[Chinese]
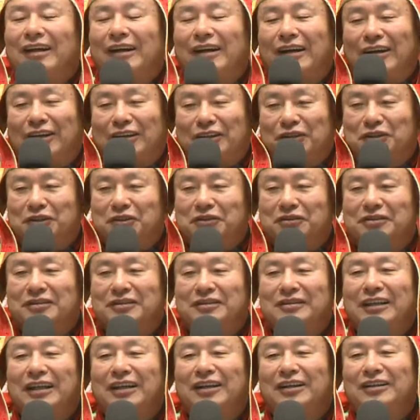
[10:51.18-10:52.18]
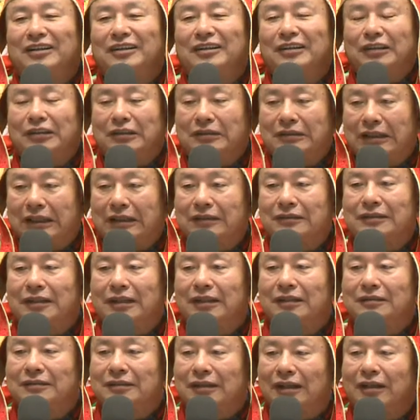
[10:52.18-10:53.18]
啊，事实上跟大
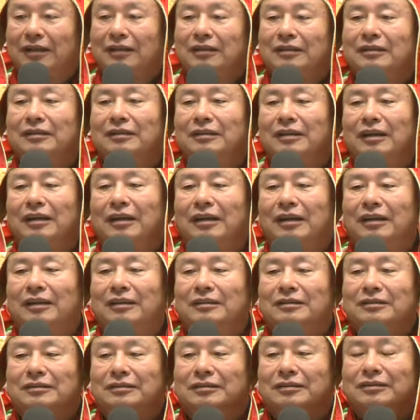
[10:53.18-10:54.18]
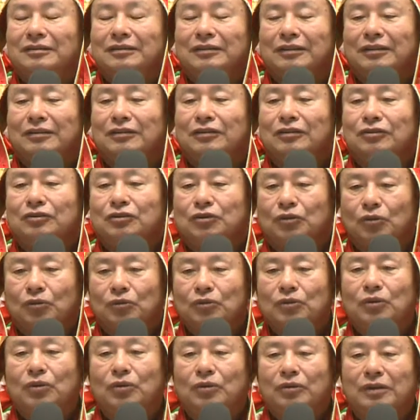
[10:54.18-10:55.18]
家讲，啊，今年的
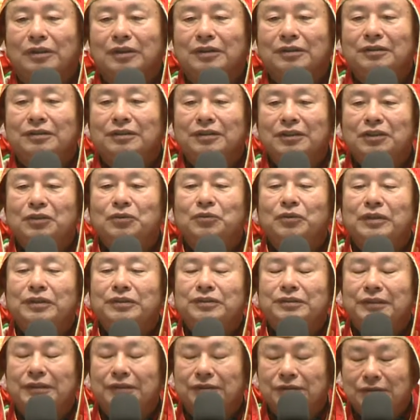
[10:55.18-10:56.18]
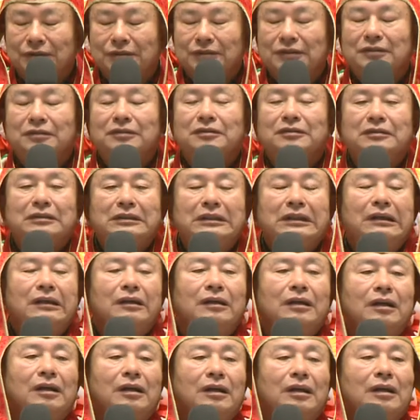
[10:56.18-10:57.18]
总统跟立委选举，
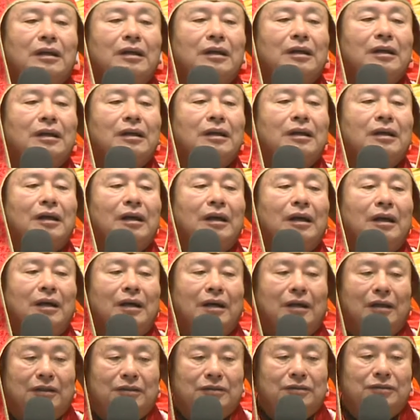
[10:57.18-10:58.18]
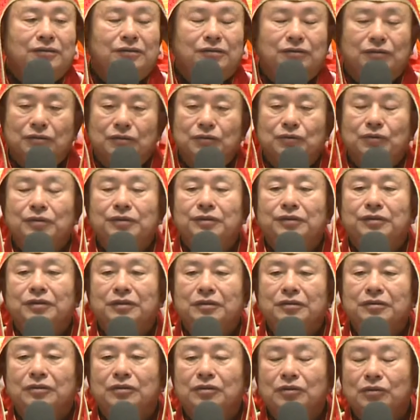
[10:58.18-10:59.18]
啊，师尊
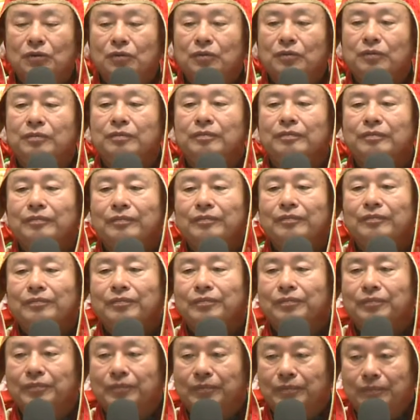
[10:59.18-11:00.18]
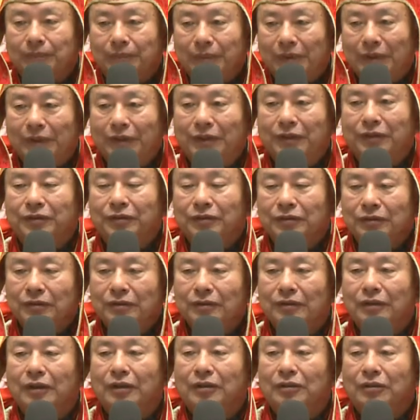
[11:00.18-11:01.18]
是用平
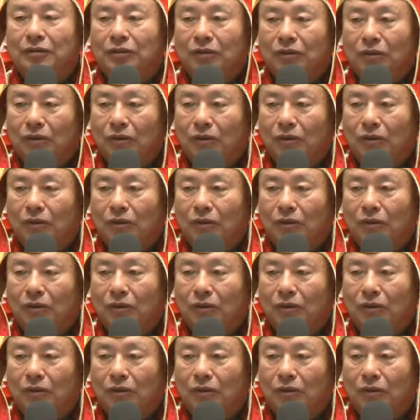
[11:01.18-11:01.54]
等